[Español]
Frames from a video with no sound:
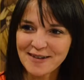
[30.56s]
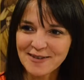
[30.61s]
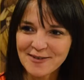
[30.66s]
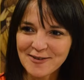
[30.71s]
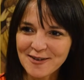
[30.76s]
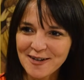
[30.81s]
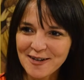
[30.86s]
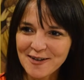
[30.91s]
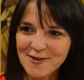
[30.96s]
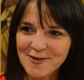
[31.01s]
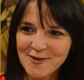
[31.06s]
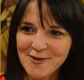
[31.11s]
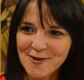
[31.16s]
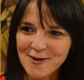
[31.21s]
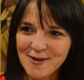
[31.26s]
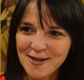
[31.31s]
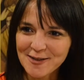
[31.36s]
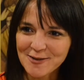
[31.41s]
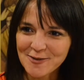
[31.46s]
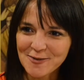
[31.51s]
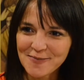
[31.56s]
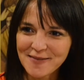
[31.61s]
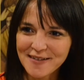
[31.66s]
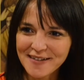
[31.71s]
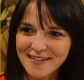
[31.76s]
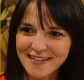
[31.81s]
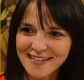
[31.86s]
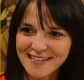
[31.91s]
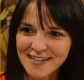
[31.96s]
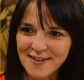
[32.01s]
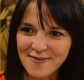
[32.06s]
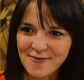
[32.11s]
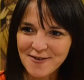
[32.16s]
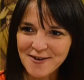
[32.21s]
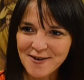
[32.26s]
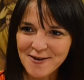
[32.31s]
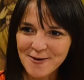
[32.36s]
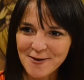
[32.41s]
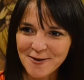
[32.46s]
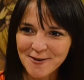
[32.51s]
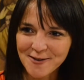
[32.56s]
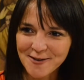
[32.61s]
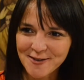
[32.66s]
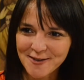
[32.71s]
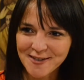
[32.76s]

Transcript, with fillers: ha tocado asumir desafíos